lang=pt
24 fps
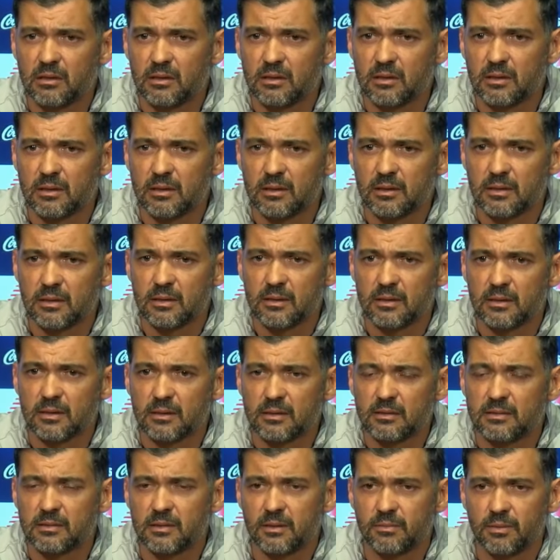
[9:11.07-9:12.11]

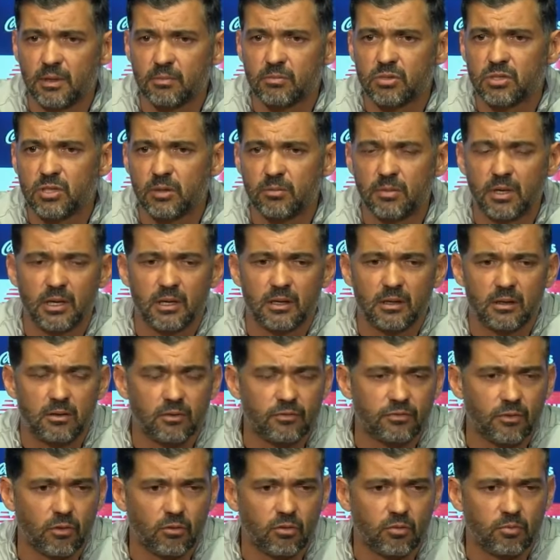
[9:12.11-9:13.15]
Eh, sabemos também
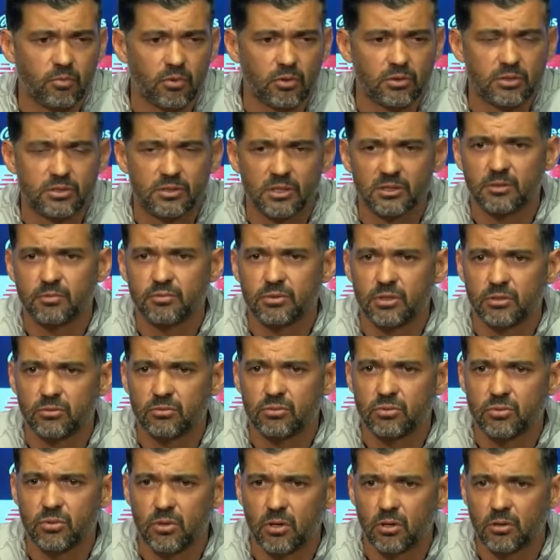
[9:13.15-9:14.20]
que o Fogo Porto, 70%
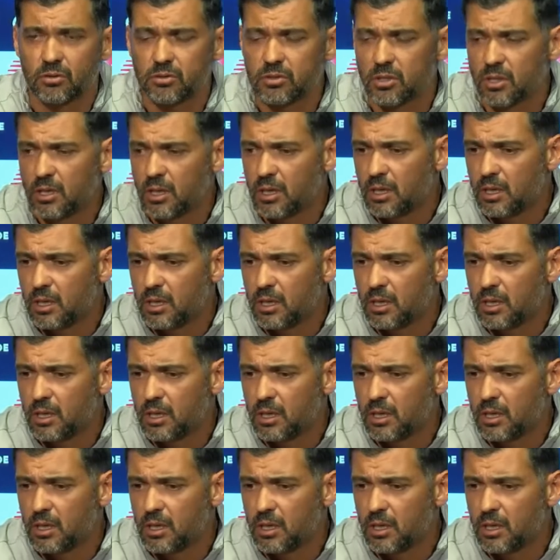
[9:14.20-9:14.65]
dos jogos,